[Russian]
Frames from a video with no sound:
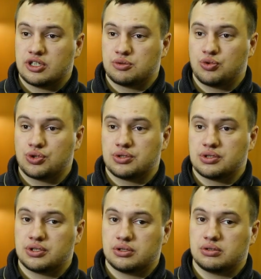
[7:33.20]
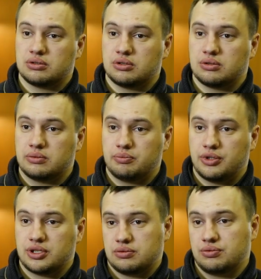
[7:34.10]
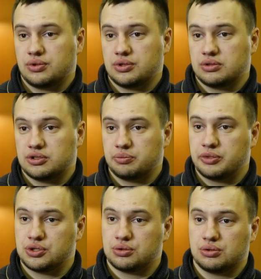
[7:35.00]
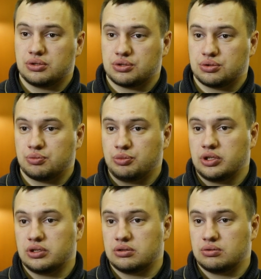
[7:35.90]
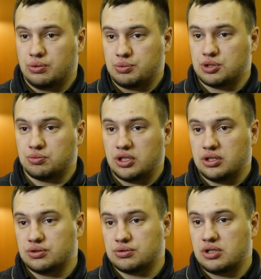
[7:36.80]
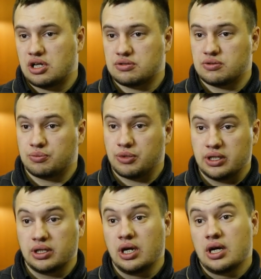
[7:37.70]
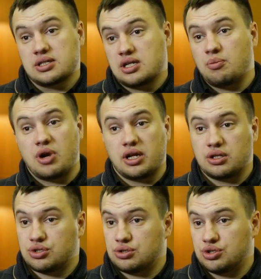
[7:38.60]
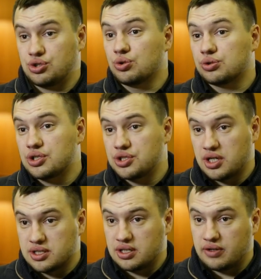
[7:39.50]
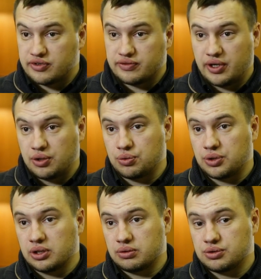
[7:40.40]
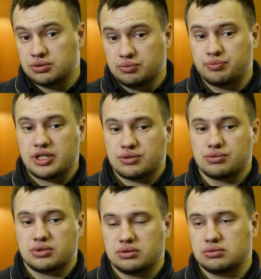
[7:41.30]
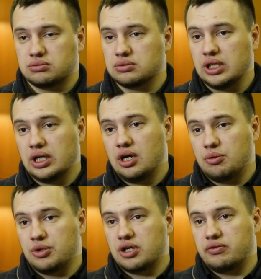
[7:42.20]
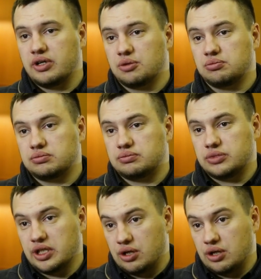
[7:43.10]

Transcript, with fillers: возможность э, присвоить себе что-то, что было общим или государственным, или забрать чье-то частное в свои руки. То есть, ну, по сути, мы говорим о